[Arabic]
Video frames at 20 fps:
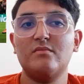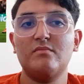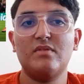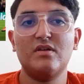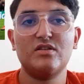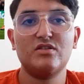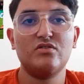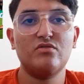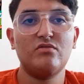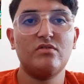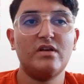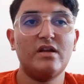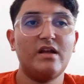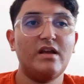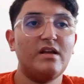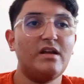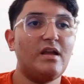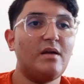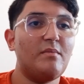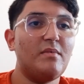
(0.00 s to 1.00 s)
برشلونة
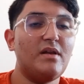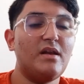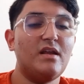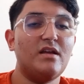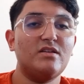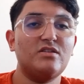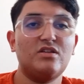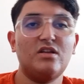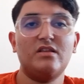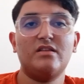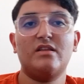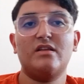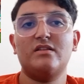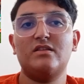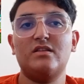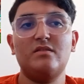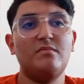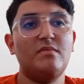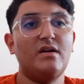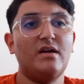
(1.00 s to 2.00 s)
يعني عملها جلطة
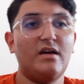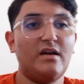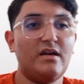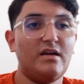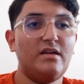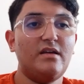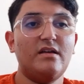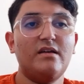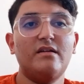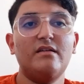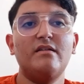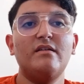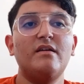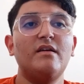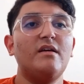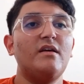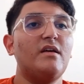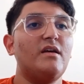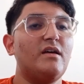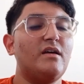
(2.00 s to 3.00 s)
دماغية
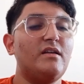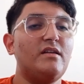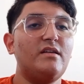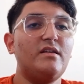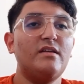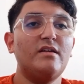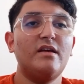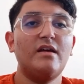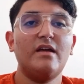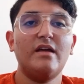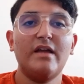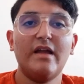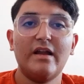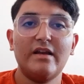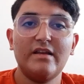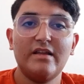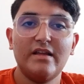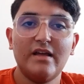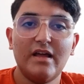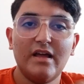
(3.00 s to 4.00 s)
اللي
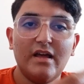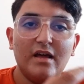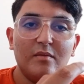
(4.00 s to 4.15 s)
يعني